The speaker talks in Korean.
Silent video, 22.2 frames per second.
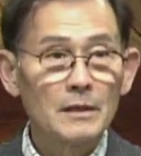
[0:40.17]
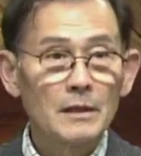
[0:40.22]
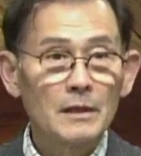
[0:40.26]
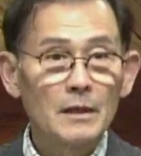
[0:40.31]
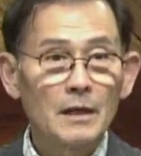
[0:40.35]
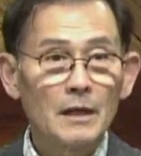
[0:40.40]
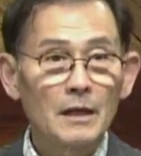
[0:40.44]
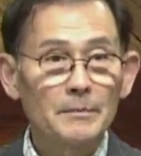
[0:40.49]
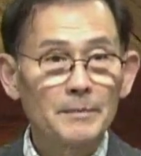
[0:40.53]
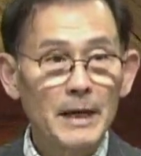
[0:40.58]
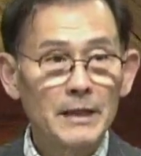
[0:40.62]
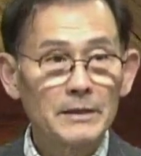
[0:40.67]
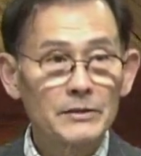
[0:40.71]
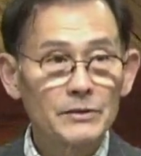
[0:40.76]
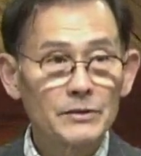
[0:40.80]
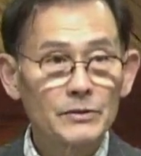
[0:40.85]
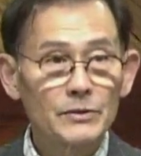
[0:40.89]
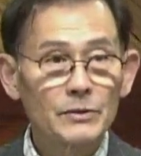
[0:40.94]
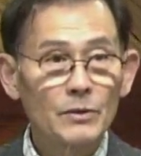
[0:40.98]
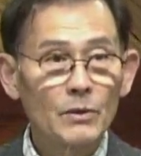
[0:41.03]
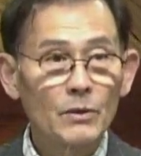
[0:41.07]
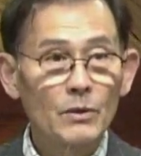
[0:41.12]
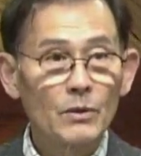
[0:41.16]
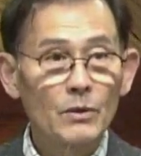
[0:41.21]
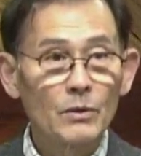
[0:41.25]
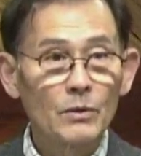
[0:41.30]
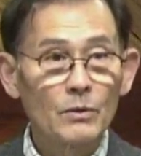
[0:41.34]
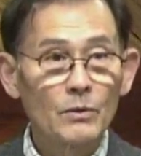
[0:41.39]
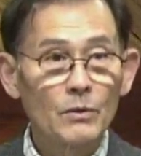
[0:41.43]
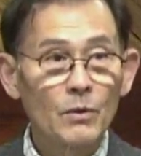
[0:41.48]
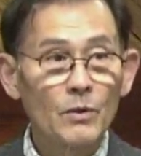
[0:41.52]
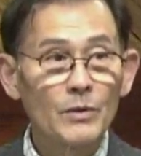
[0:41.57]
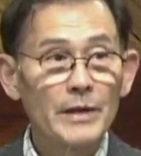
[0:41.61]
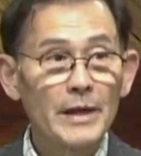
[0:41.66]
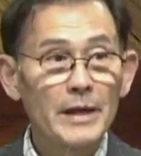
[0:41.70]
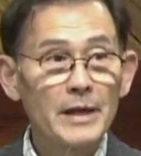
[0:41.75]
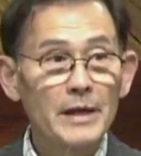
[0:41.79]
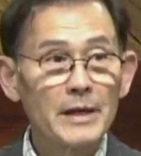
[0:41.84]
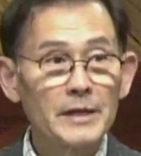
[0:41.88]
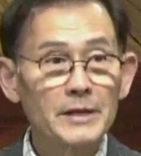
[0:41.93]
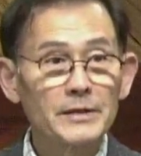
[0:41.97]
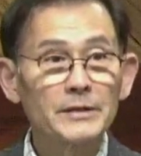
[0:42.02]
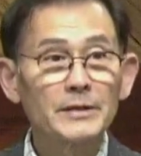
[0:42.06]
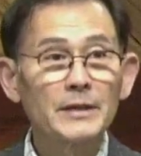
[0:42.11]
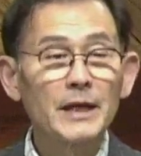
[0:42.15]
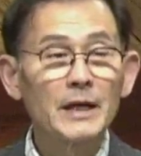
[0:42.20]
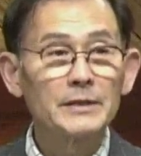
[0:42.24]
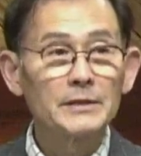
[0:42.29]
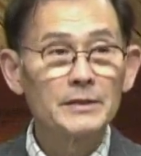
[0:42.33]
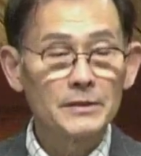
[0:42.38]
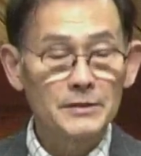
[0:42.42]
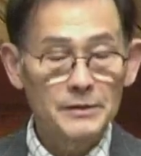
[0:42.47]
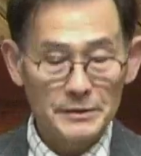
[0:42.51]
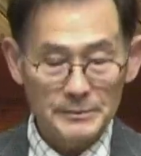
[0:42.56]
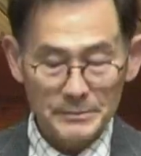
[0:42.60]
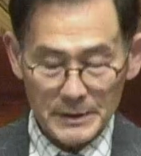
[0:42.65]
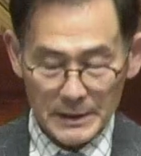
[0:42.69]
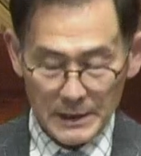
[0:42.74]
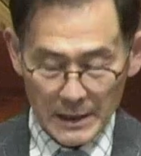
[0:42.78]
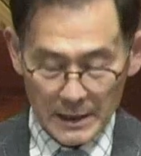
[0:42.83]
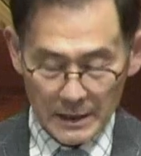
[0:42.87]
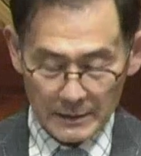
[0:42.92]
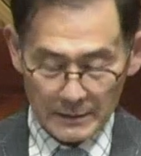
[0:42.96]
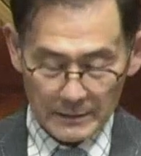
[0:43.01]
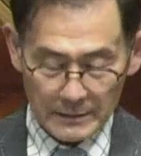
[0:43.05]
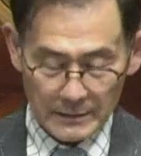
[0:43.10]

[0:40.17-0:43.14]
아, 받으시고 고뇌의 시간이었습니다.